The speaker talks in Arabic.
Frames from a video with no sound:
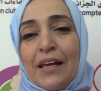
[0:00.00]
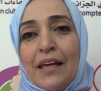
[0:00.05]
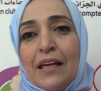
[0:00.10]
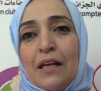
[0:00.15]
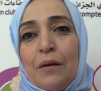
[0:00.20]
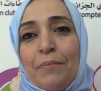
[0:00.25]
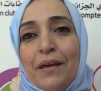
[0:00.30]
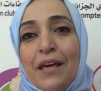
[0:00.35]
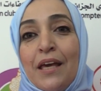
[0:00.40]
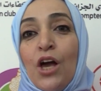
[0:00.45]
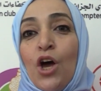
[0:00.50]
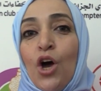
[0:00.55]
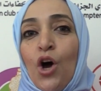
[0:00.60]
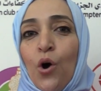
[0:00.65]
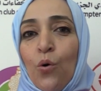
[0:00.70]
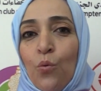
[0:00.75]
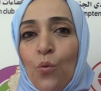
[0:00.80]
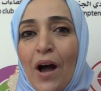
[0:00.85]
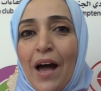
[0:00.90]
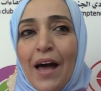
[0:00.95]
العلمي
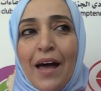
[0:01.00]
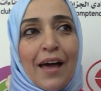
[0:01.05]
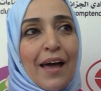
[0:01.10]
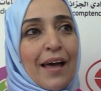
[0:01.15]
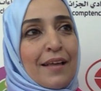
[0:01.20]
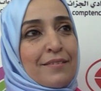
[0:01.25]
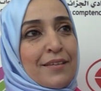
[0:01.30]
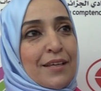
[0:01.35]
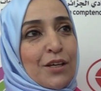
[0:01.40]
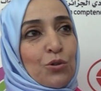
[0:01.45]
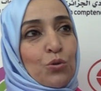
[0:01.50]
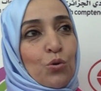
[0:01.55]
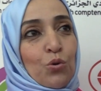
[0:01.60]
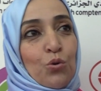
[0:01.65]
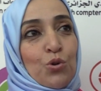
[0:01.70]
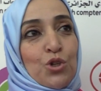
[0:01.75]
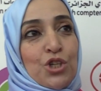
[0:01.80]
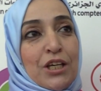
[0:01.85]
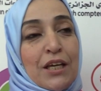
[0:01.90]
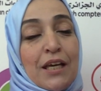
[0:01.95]

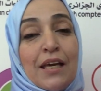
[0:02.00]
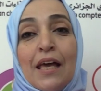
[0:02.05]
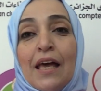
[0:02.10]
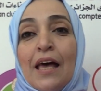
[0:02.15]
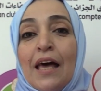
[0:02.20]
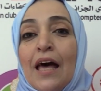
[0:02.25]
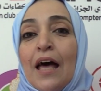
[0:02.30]
والتكنولوجي